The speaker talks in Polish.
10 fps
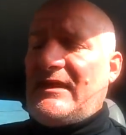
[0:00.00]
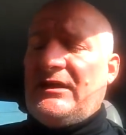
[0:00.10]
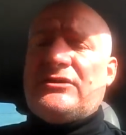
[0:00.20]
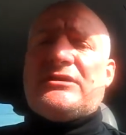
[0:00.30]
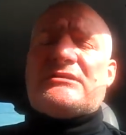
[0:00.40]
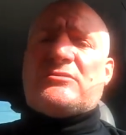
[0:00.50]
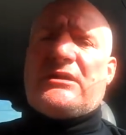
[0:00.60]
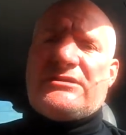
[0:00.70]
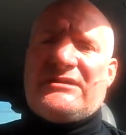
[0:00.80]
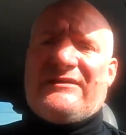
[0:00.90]
i to jest,
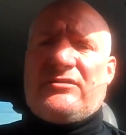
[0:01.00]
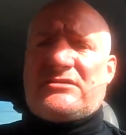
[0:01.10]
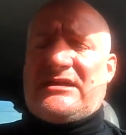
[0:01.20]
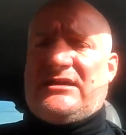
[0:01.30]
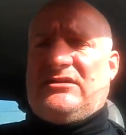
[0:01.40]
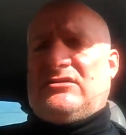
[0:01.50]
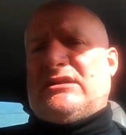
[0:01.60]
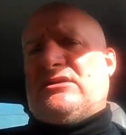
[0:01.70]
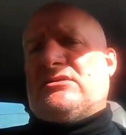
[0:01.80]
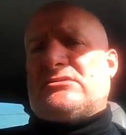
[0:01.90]
słuchajcie, nawiązanie do
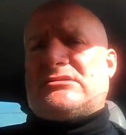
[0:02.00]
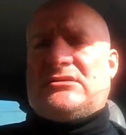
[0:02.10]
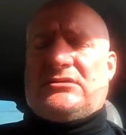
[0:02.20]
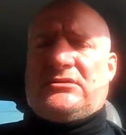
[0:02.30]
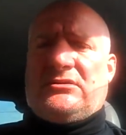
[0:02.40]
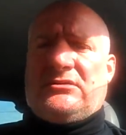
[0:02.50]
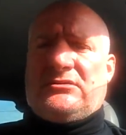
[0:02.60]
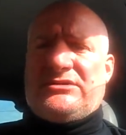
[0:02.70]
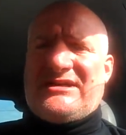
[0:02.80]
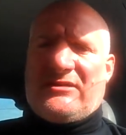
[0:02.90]
tego, co
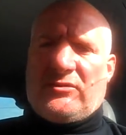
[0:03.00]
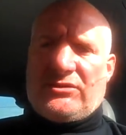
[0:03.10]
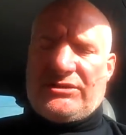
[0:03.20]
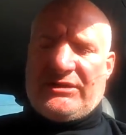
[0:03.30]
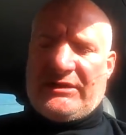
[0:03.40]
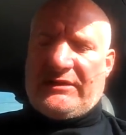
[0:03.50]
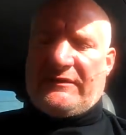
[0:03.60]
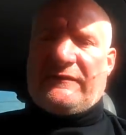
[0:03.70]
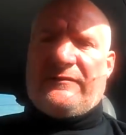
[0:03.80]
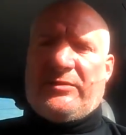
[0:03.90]
działo się
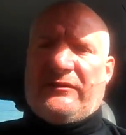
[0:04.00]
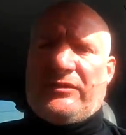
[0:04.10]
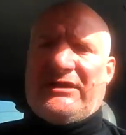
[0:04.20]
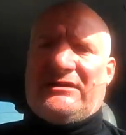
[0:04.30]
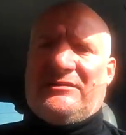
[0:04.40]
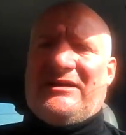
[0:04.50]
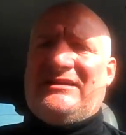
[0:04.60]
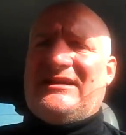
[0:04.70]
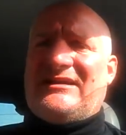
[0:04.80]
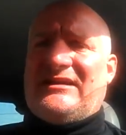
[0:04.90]
w powojennym
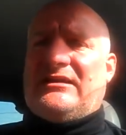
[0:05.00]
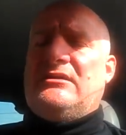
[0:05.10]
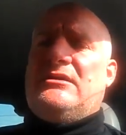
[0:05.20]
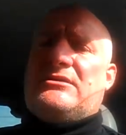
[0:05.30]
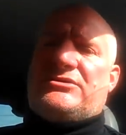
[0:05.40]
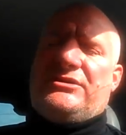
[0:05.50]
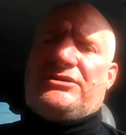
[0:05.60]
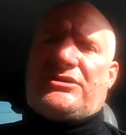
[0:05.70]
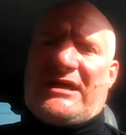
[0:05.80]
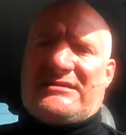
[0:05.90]
NRD, czyli
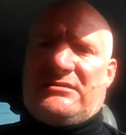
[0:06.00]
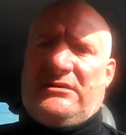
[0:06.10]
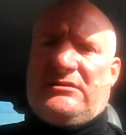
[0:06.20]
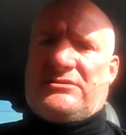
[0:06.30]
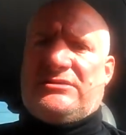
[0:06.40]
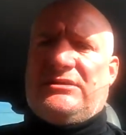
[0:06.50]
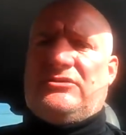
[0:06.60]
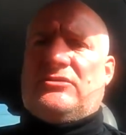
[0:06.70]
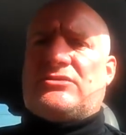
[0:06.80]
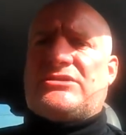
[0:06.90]
sztazji, czyli
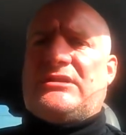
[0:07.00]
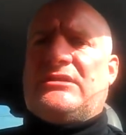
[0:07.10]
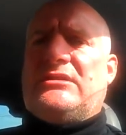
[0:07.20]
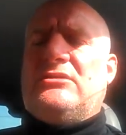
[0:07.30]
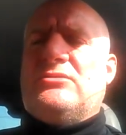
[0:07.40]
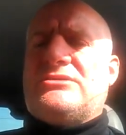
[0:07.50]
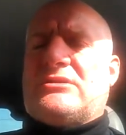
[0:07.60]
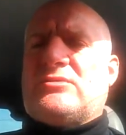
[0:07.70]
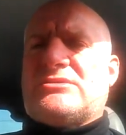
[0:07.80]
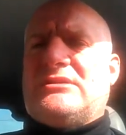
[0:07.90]
donoszenie i ludzie,
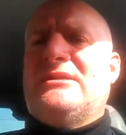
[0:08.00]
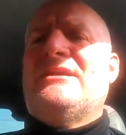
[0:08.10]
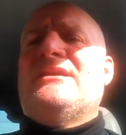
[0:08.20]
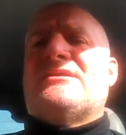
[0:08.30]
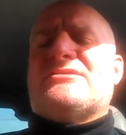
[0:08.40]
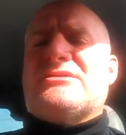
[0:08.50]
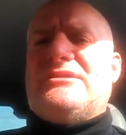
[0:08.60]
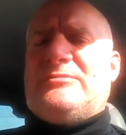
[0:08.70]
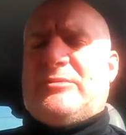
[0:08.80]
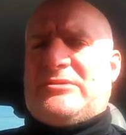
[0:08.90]
którzy
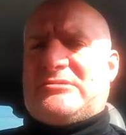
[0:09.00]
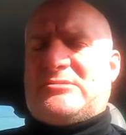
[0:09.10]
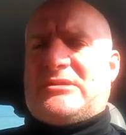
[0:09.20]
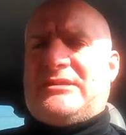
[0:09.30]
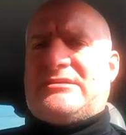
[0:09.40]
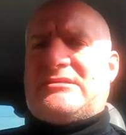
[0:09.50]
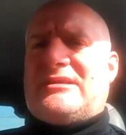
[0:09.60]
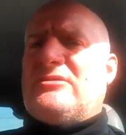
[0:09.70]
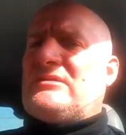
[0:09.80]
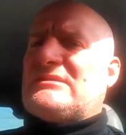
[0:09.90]
żyli po prostu, słuchajcie, z
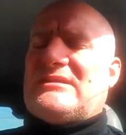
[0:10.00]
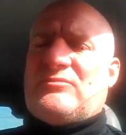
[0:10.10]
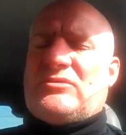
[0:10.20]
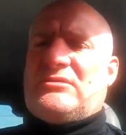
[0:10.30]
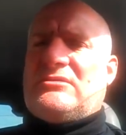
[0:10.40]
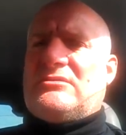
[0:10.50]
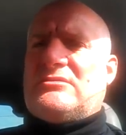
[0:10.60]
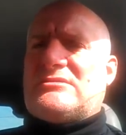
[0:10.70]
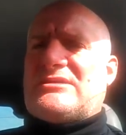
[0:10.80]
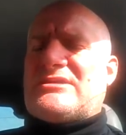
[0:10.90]
tego, tak
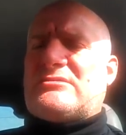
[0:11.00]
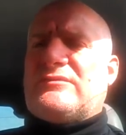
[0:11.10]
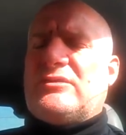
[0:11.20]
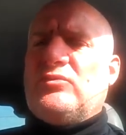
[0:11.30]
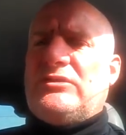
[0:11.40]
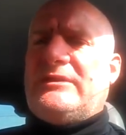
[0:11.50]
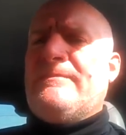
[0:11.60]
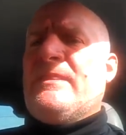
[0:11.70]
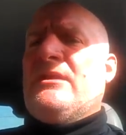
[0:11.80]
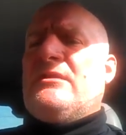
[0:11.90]
samo za czasów komuny
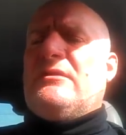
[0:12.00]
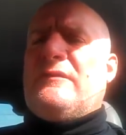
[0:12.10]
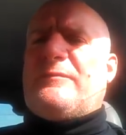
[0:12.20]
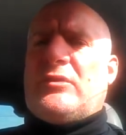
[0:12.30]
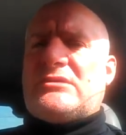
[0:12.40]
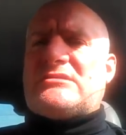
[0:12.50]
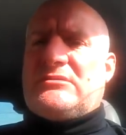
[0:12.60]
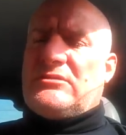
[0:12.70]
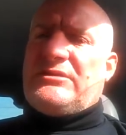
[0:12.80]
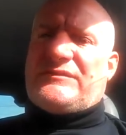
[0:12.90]
e, w Polsce,
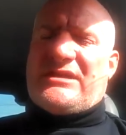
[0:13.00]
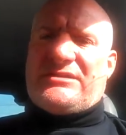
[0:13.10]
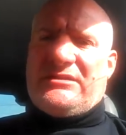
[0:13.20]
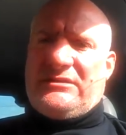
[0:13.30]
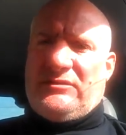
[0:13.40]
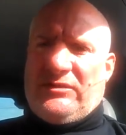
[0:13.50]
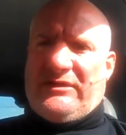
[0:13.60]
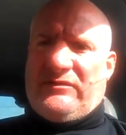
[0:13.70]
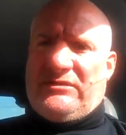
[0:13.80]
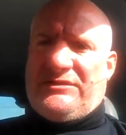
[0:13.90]
no i w czasie II
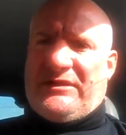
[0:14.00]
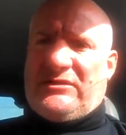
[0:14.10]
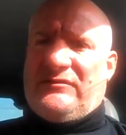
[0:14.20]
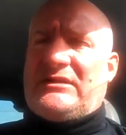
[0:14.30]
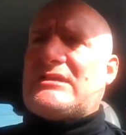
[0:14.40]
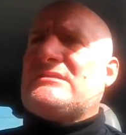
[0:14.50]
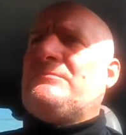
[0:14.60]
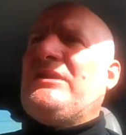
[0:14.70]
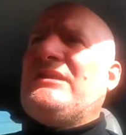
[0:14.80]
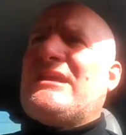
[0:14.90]
wojny światowej. Tacy
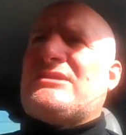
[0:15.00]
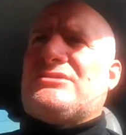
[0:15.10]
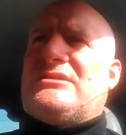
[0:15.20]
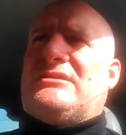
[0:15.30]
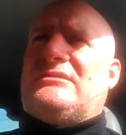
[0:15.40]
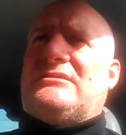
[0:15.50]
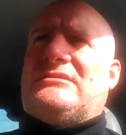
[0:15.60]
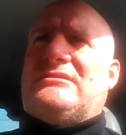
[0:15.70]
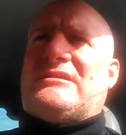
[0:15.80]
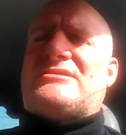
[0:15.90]
pieniacze,
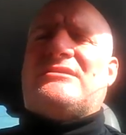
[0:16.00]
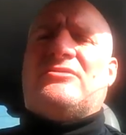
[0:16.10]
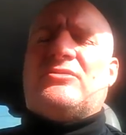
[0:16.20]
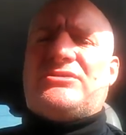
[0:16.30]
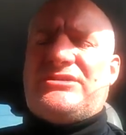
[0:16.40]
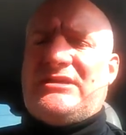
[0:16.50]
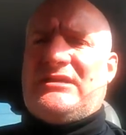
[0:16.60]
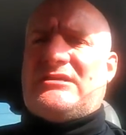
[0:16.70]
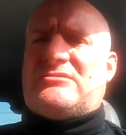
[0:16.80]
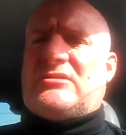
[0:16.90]
tacy
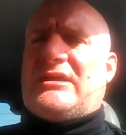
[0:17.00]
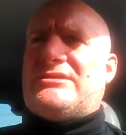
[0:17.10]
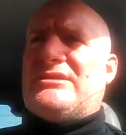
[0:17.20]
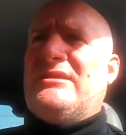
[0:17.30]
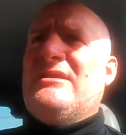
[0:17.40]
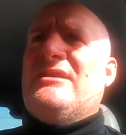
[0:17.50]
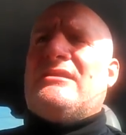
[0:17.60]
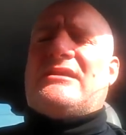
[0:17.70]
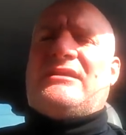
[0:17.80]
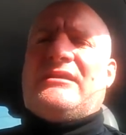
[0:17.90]
donosiciele, słuchajcie,
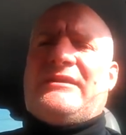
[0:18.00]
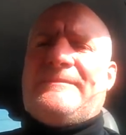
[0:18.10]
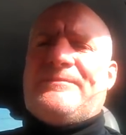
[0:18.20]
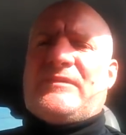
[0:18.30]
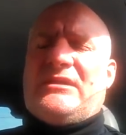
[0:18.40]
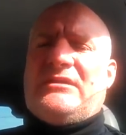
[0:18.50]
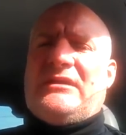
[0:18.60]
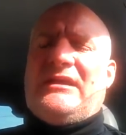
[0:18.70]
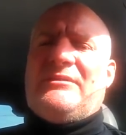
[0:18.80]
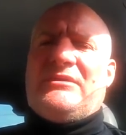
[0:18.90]
takie e,
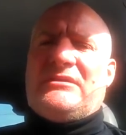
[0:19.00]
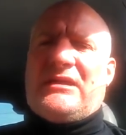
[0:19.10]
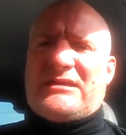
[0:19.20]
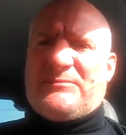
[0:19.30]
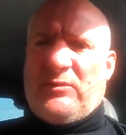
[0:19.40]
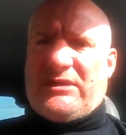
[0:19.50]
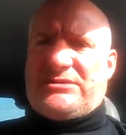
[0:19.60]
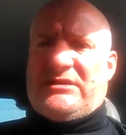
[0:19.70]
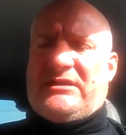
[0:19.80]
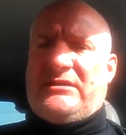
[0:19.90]
elementy
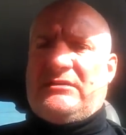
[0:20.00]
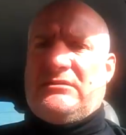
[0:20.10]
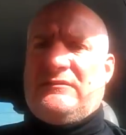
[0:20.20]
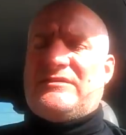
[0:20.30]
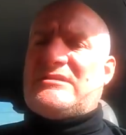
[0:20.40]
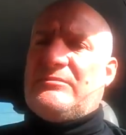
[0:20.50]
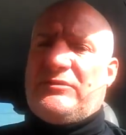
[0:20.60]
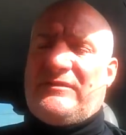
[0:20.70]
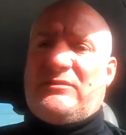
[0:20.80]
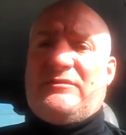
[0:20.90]
aspołeczne e,
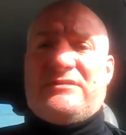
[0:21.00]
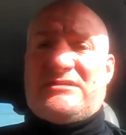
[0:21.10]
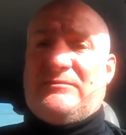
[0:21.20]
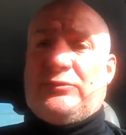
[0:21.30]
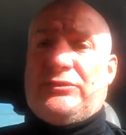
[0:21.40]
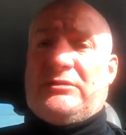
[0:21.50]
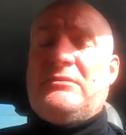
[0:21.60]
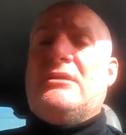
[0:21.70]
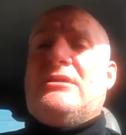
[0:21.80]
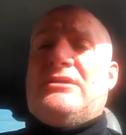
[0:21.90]
występowały, występują
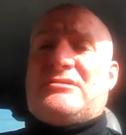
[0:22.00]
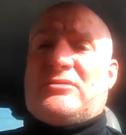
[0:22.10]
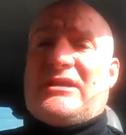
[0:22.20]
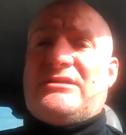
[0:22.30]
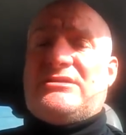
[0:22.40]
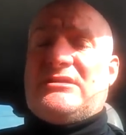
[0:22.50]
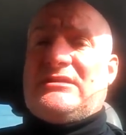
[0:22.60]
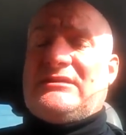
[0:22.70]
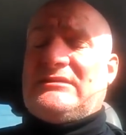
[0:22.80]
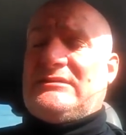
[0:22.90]
i słuchajcie,
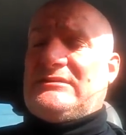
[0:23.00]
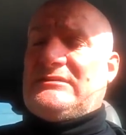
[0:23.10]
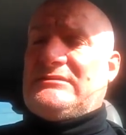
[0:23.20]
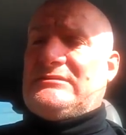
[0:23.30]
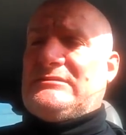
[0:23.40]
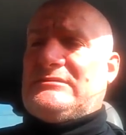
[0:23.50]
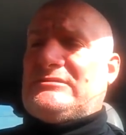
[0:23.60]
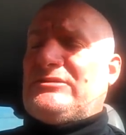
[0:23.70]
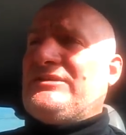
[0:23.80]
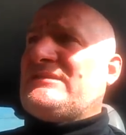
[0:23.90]

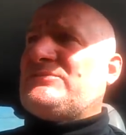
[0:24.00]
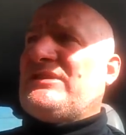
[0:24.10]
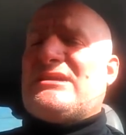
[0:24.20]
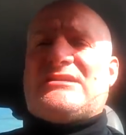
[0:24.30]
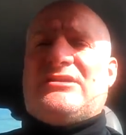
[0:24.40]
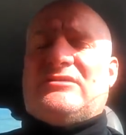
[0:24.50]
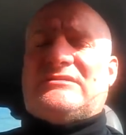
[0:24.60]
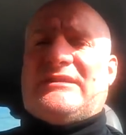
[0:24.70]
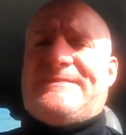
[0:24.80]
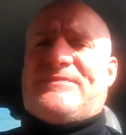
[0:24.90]
co jest
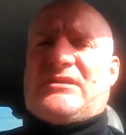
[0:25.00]
przerażające,